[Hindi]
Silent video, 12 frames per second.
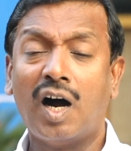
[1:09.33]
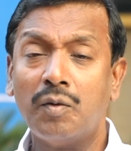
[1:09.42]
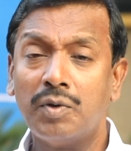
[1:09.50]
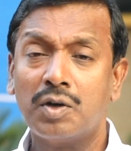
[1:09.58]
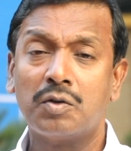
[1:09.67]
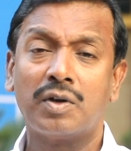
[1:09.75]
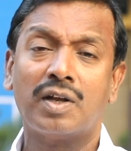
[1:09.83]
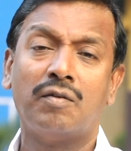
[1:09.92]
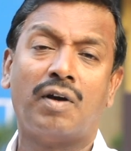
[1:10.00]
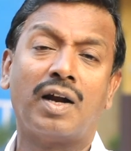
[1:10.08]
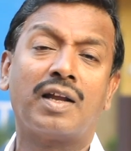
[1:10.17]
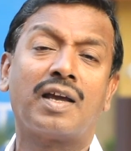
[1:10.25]
आत्मिक
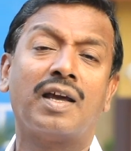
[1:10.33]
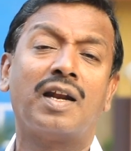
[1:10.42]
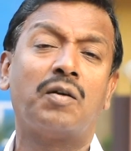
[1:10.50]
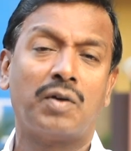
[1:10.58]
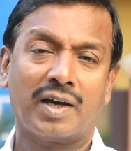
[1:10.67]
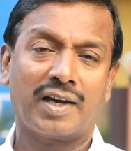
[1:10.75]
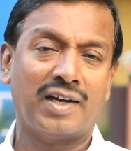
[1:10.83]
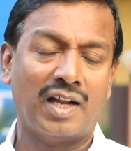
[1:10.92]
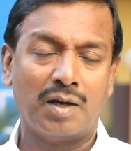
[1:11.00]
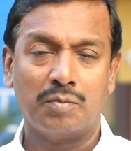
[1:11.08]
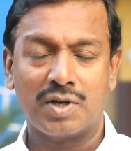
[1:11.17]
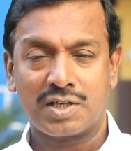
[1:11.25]
जीवन में
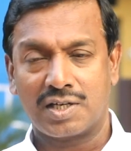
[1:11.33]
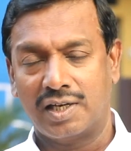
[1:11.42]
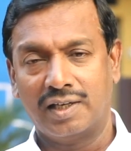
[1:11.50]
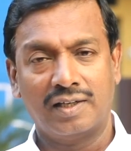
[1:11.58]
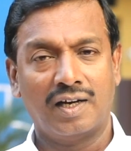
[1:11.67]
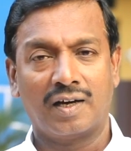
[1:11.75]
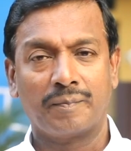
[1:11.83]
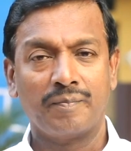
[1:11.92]
भलाई को किया